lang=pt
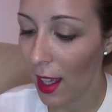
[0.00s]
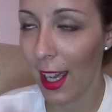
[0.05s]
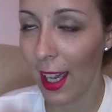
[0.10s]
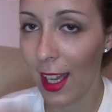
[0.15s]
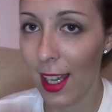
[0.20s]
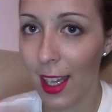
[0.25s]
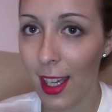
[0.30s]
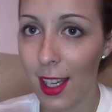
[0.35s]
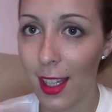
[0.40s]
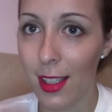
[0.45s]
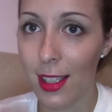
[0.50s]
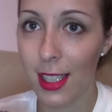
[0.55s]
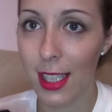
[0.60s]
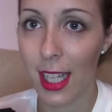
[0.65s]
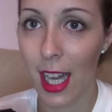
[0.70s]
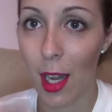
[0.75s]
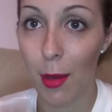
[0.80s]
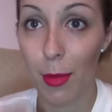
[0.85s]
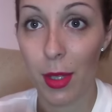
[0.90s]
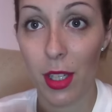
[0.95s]
É a
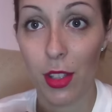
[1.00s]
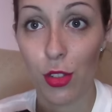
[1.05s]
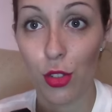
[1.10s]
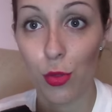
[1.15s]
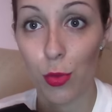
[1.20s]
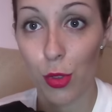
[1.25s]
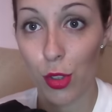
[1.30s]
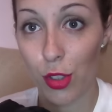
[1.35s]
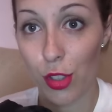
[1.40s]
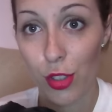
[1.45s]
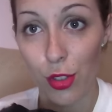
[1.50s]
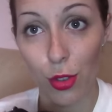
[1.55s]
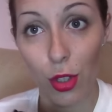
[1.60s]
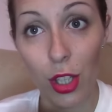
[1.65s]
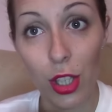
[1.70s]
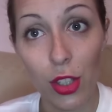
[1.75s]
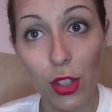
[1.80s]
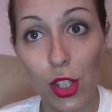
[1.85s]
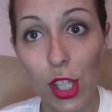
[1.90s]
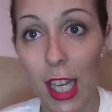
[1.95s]
câmara dos meus
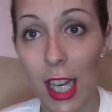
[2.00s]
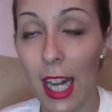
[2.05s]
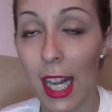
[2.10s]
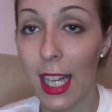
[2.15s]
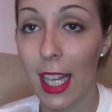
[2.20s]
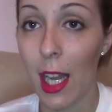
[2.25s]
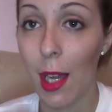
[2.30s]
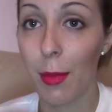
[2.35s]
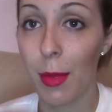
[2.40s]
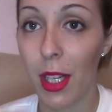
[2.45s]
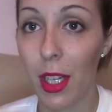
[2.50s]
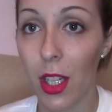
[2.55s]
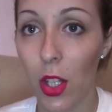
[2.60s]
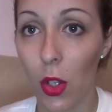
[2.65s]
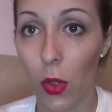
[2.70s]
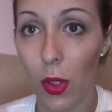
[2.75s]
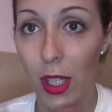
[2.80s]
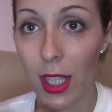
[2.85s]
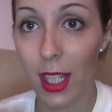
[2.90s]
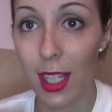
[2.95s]
sonhos, era a câmara que
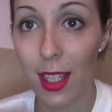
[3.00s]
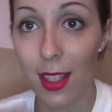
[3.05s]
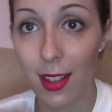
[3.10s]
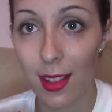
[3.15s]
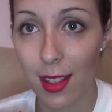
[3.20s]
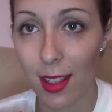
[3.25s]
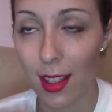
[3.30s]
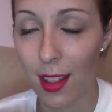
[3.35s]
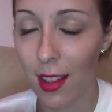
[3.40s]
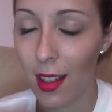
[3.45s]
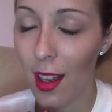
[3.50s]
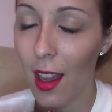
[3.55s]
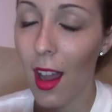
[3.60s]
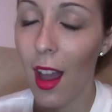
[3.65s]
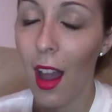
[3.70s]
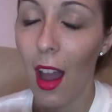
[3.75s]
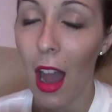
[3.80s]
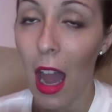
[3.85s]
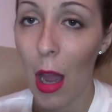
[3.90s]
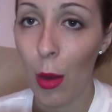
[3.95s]
eu queria ter
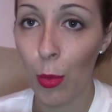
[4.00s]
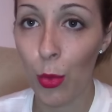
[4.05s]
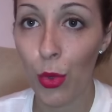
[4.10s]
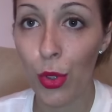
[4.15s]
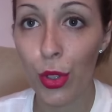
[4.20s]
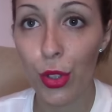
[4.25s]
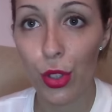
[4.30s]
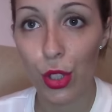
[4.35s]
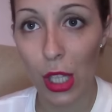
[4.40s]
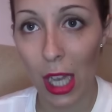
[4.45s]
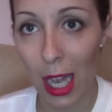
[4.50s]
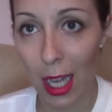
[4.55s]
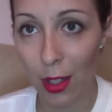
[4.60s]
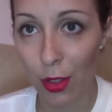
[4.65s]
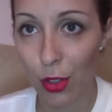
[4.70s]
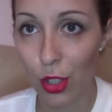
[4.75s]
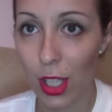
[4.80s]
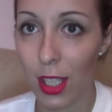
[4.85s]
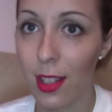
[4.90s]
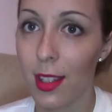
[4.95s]
há muitos
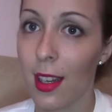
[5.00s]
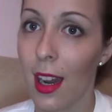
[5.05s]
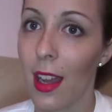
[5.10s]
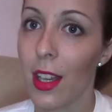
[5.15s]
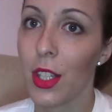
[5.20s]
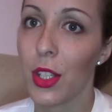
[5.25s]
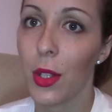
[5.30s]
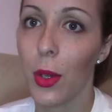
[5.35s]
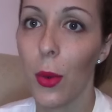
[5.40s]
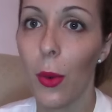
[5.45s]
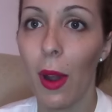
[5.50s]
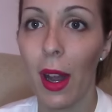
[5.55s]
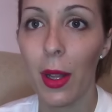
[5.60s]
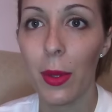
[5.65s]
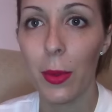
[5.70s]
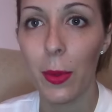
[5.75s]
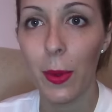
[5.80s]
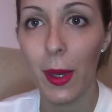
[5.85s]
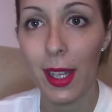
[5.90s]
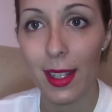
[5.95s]
anos atrás, que eu
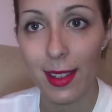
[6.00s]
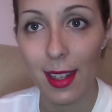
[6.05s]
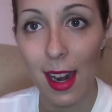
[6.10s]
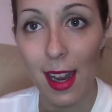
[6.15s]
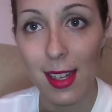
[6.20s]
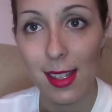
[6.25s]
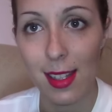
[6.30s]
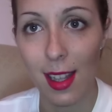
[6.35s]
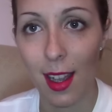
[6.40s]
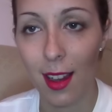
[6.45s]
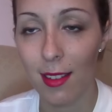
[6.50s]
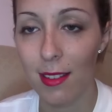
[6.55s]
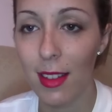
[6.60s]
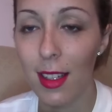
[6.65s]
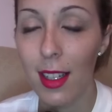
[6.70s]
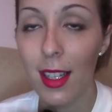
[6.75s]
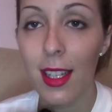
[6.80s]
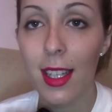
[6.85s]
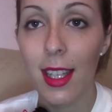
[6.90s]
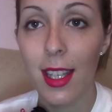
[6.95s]
ando atrás dela
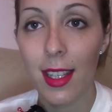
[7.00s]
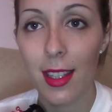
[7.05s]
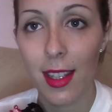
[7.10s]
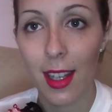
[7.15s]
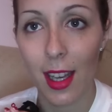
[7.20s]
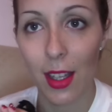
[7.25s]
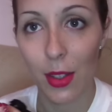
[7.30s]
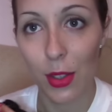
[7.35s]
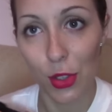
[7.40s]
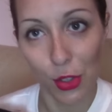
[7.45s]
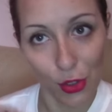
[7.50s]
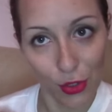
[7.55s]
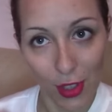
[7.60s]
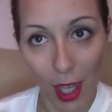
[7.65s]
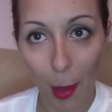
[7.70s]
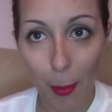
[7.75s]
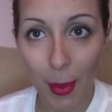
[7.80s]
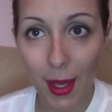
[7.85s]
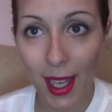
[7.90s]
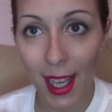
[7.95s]
e que ando a
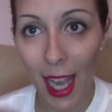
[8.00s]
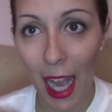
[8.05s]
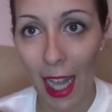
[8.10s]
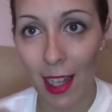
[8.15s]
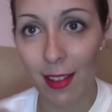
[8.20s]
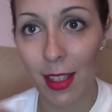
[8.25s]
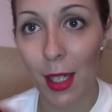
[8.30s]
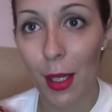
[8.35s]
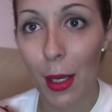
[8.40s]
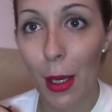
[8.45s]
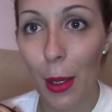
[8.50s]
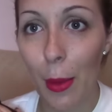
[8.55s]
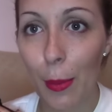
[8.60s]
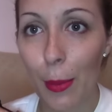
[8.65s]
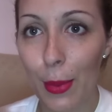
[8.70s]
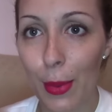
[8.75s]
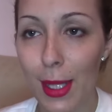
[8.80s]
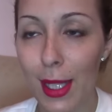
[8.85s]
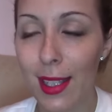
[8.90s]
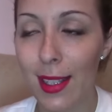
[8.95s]
juntar para ela.
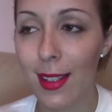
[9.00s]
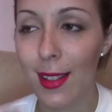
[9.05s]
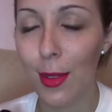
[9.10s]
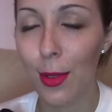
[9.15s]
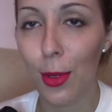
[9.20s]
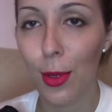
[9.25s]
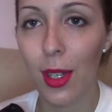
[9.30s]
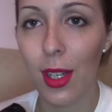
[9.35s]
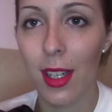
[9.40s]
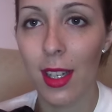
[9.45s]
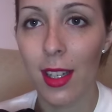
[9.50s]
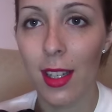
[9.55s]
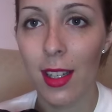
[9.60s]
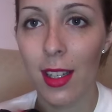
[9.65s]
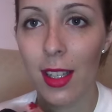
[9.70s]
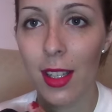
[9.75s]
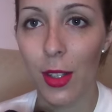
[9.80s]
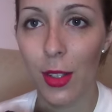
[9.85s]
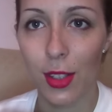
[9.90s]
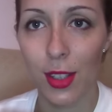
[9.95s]
Por isso,
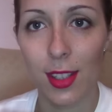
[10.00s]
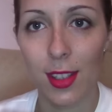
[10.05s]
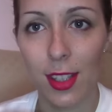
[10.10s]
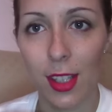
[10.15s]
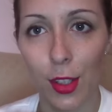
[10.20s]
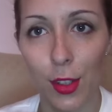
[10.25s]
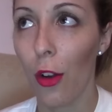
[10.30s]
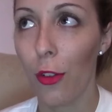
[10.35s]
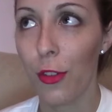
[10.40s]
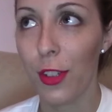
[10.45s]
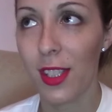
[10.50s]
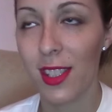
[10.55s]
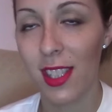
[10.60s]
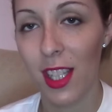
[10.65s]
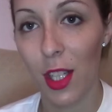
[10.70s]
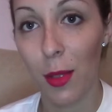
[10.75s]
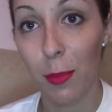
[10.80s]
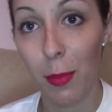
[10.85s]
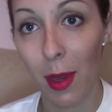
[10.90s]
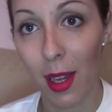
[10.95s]
uh, eu decidi
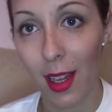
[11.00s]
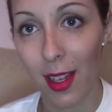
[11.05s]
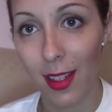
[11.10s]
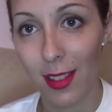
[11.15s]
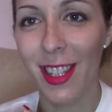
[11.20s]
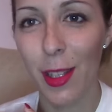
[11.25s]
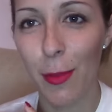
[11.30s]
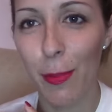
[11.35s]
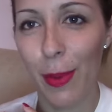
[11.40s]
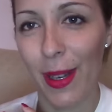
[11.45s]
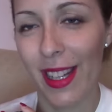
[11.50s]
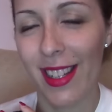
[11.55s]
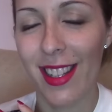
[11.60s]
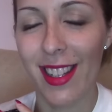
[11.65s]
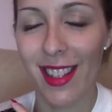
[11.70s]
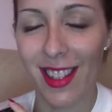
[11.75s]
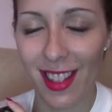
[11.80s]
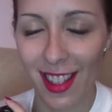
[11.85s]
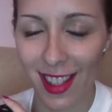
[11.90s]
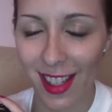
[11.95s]
oferecer-me de
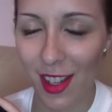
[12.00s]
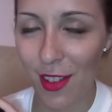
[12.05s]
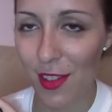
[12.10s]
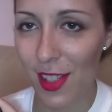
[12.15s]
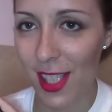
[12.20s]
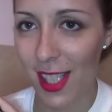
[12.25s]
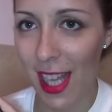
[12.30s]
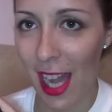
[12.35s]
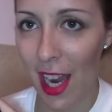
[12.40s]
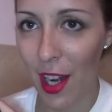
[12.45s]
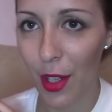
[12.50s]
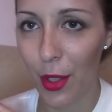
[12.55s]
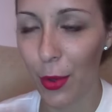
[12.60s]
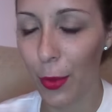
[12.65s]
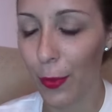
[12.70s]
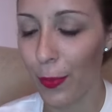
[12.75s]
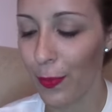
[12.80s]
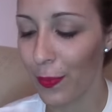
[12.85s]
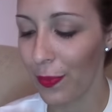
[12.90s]
prenda de aniversário